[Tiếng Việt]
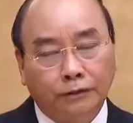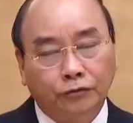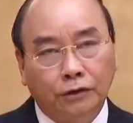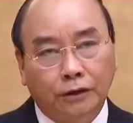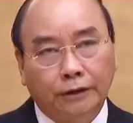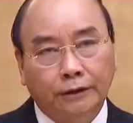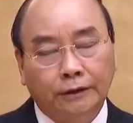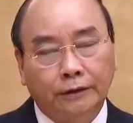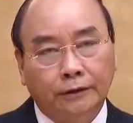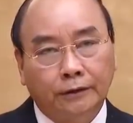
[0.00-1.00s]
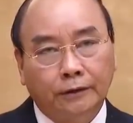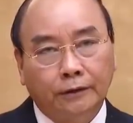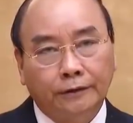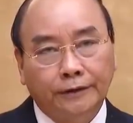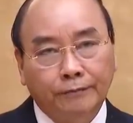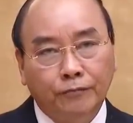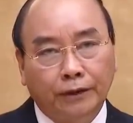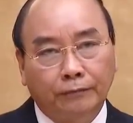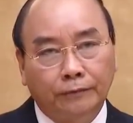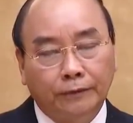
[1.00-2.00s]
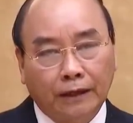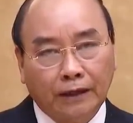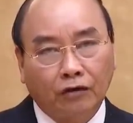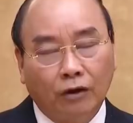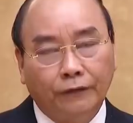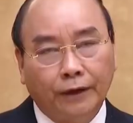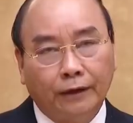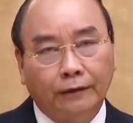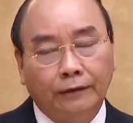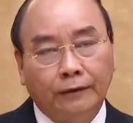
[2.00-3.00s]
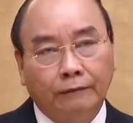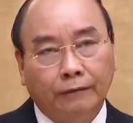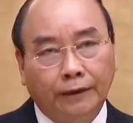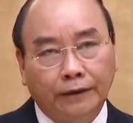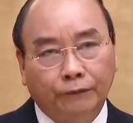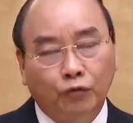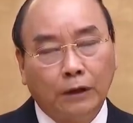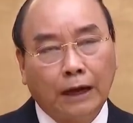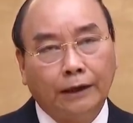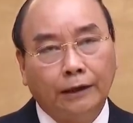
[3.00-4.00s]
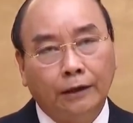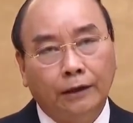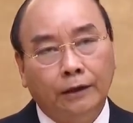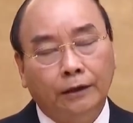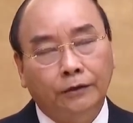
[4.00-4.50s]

duy trì đà tăng trưởng của nền kinh tế. Hiện dự thảo nghị quyết